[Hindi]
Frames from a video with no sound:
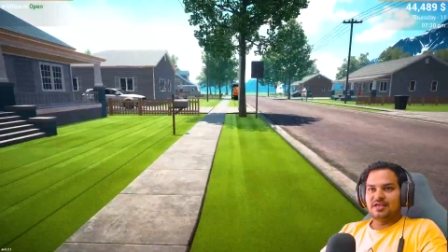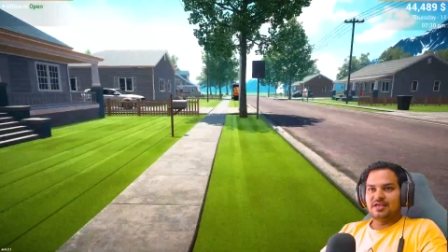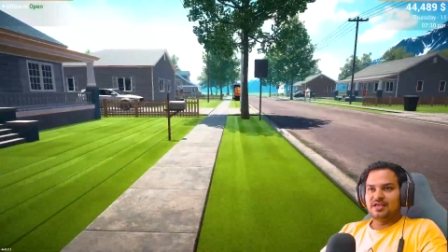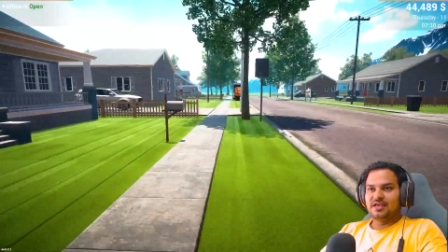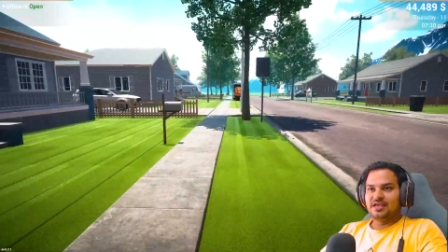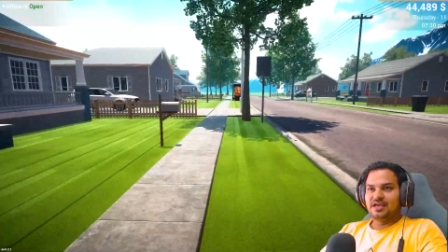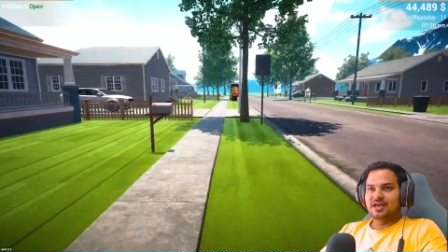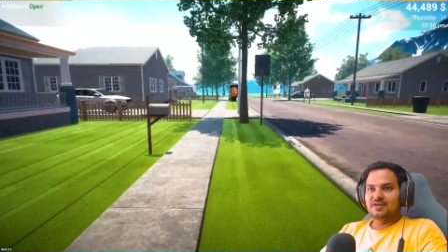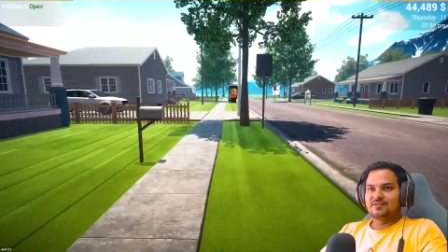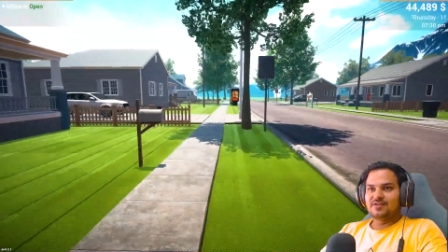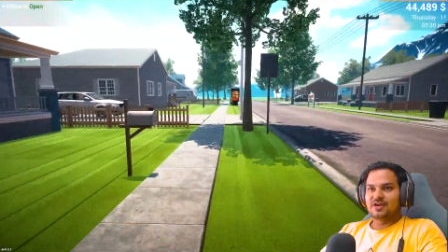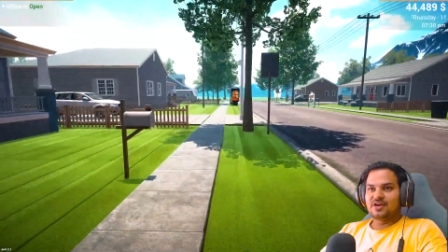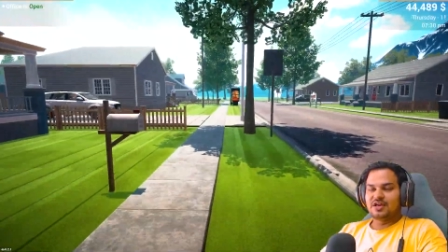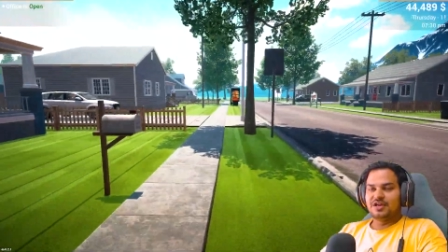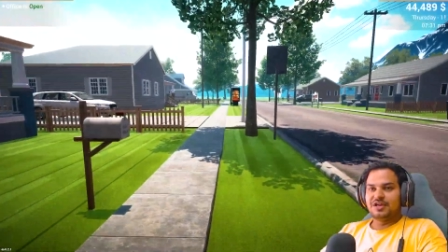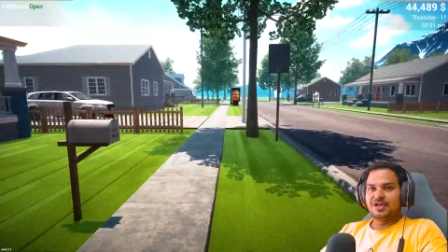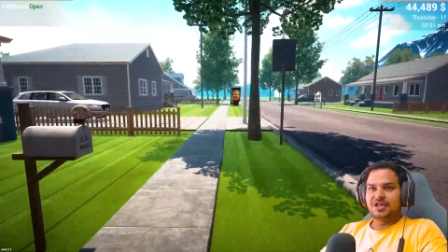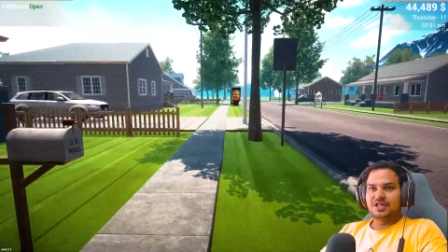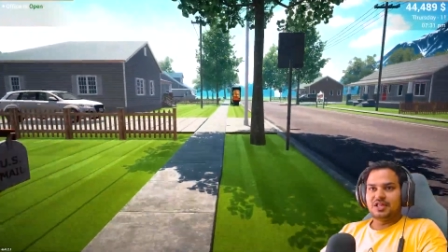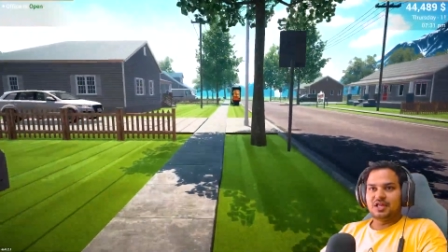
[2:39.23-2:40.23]
है यार वरना
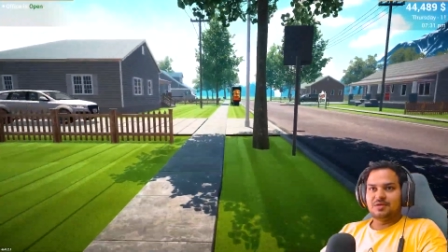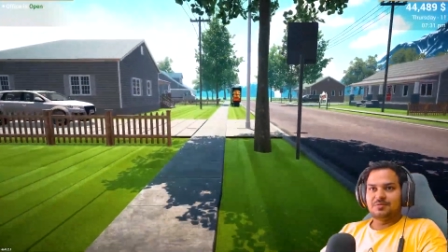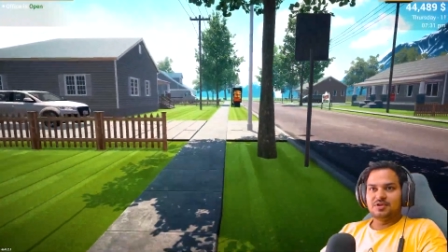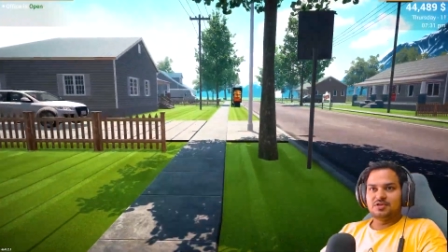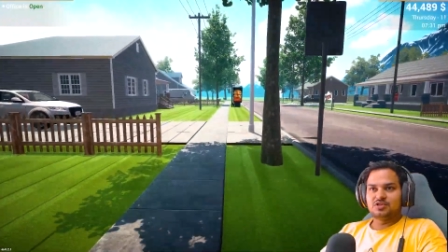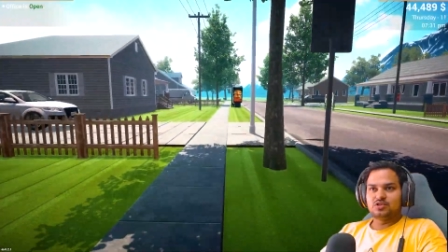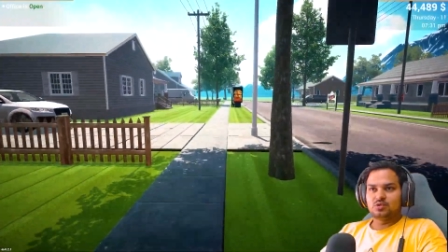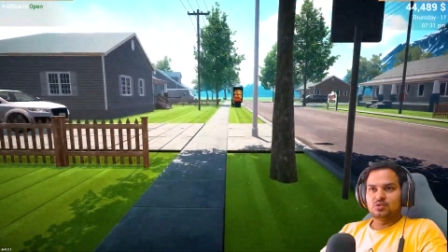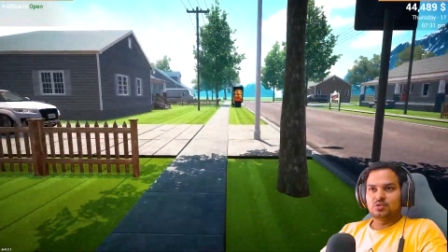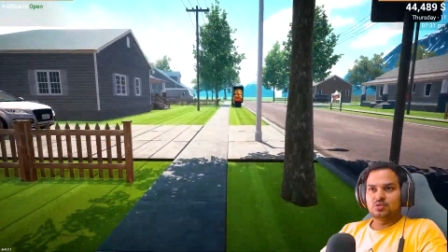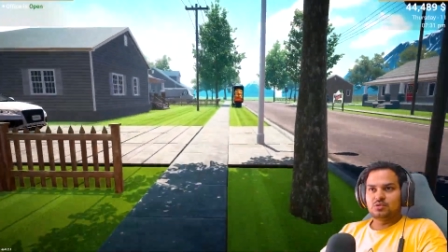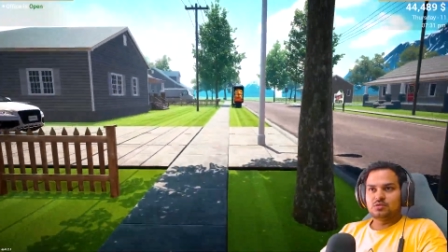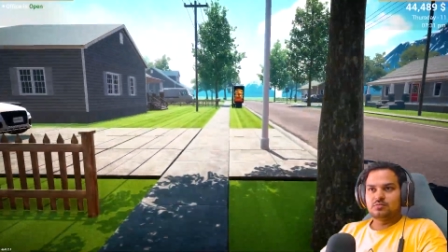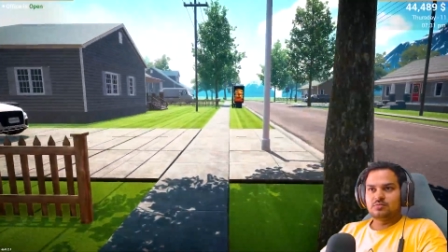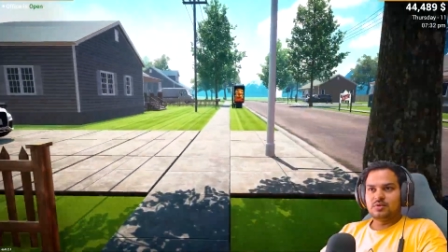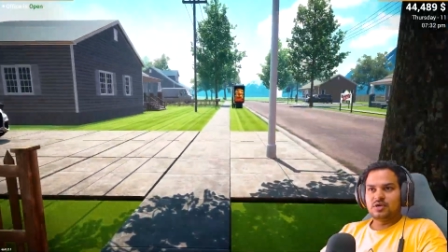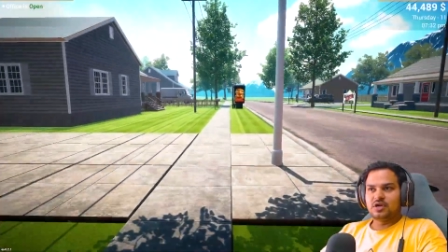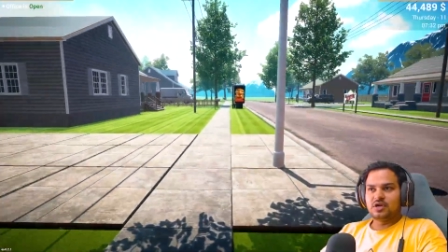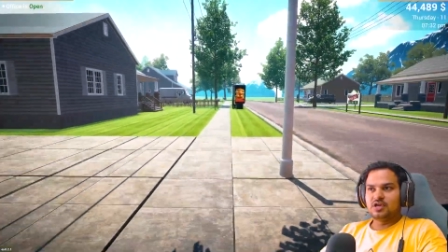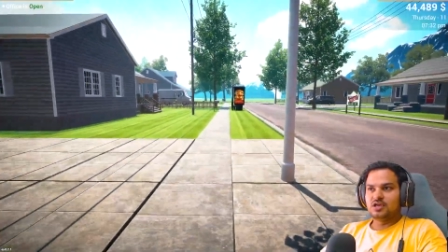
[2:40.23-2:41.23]
ले लेता मैं इसको
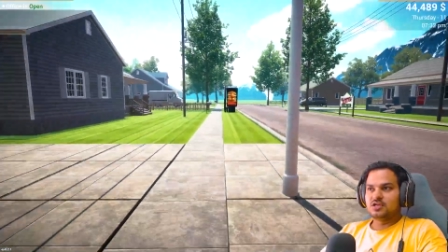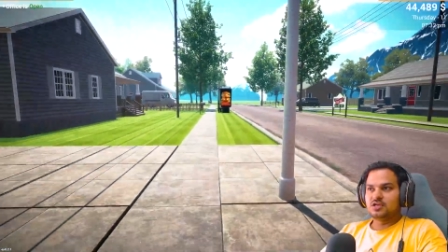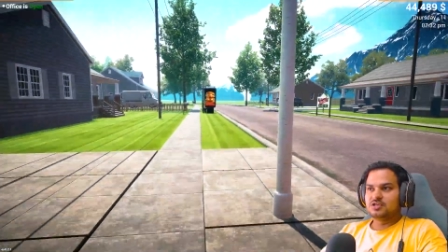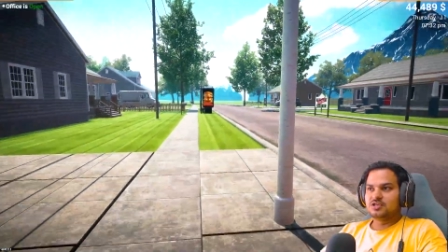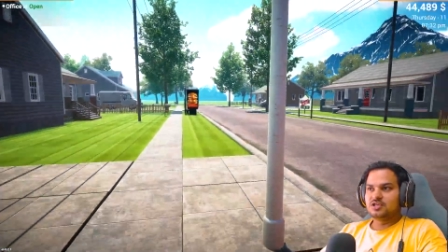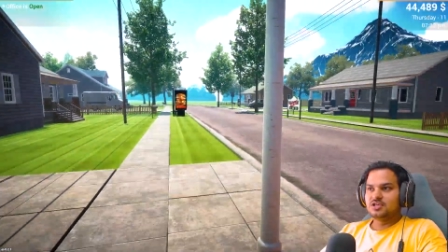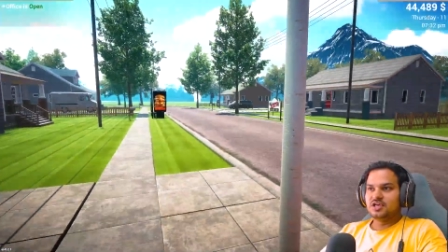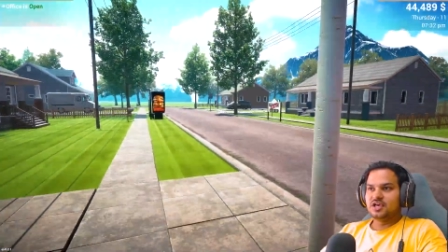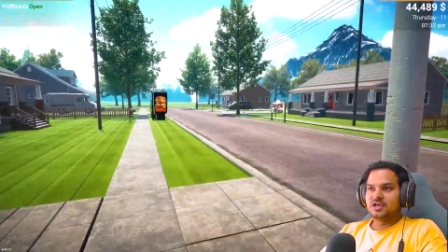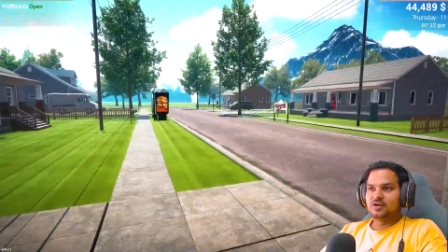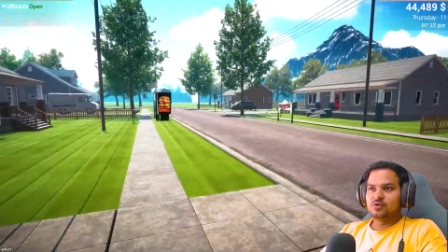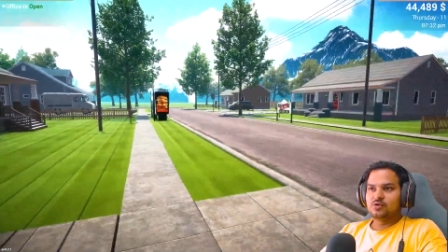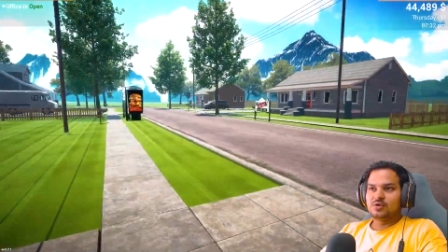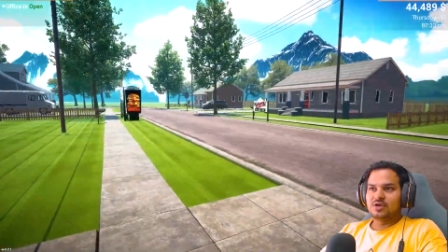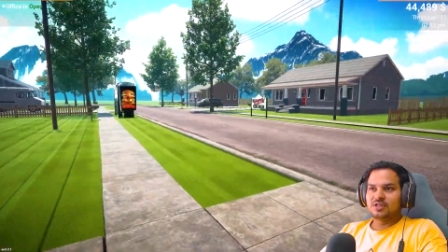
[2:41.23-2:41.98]
बट लेकिन ठीक है कोई बात